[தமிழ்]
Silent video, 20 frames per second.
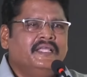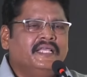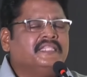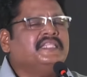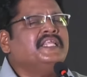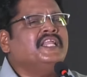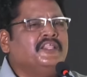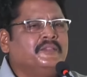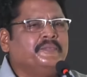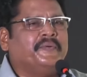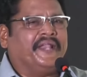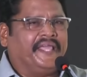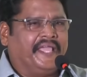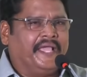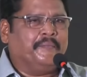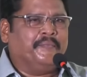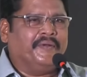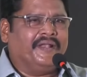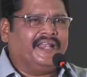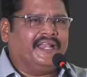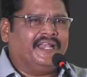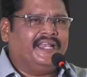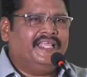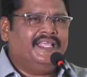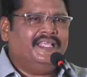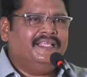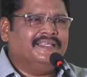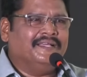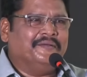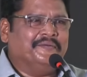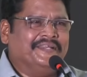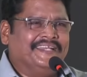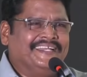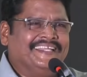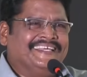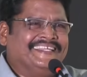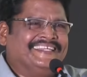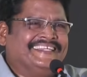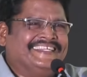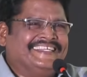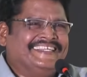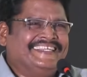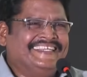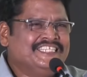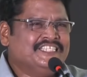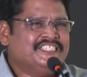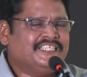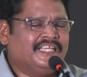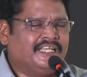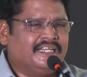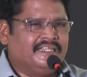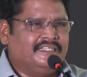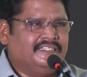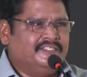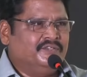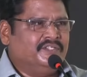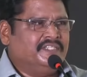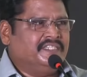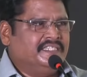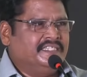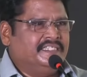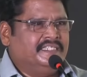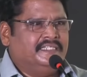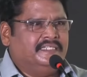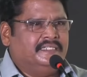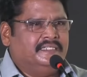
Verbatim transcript: எத்தனாவது படையா பண்ணுற நீ அப்படின்னாரு சார் இது வந்து